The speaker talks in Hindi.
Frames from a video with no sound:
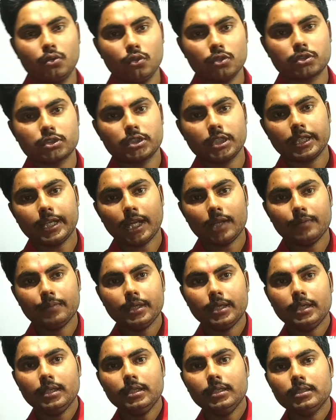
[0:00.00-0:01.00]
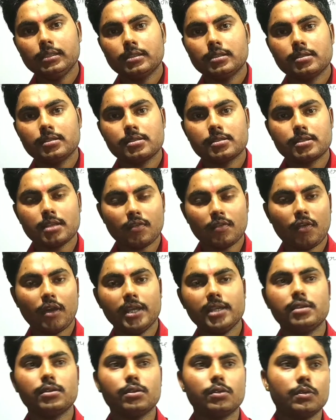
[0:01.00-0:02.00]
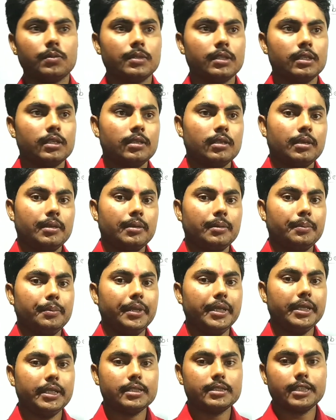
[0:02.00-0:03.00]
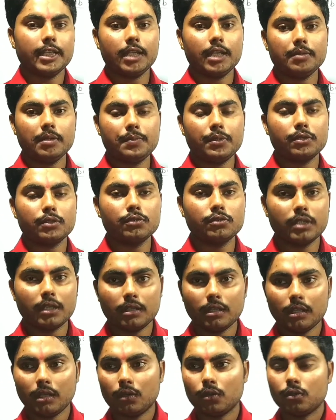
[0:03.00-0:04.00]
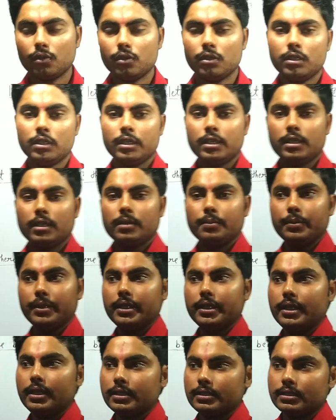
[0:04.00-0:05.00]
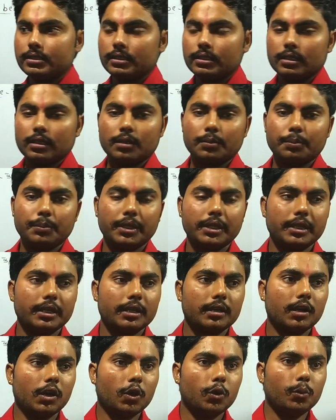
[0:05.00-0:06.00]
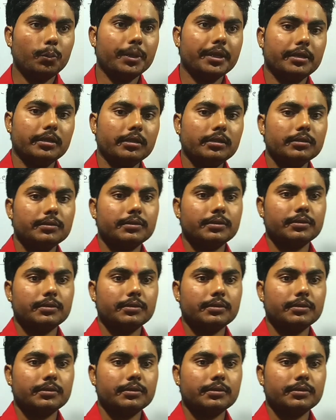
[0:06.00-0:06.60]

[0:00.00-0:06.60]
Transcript: उसके घर में सफाई हो मेरे शहर में प्रदूषण ना हो मेरे मेरे गांव में